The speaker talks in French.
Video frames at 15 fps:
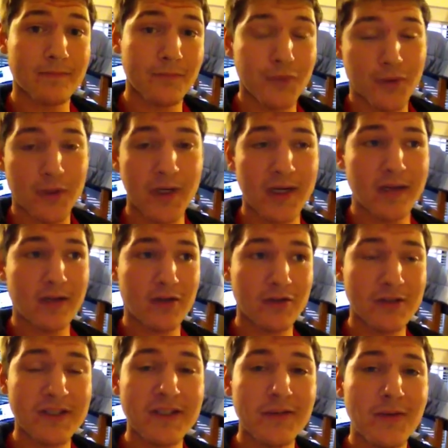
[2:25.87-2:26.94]
pour
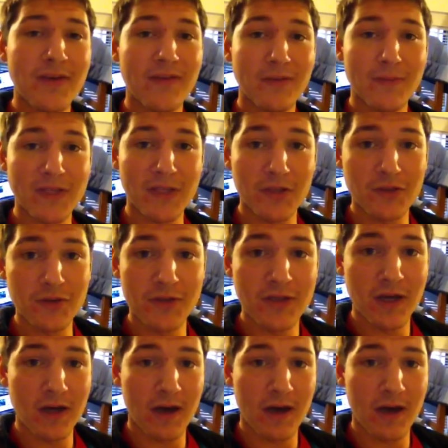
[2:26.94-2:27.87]
continuer avec mes études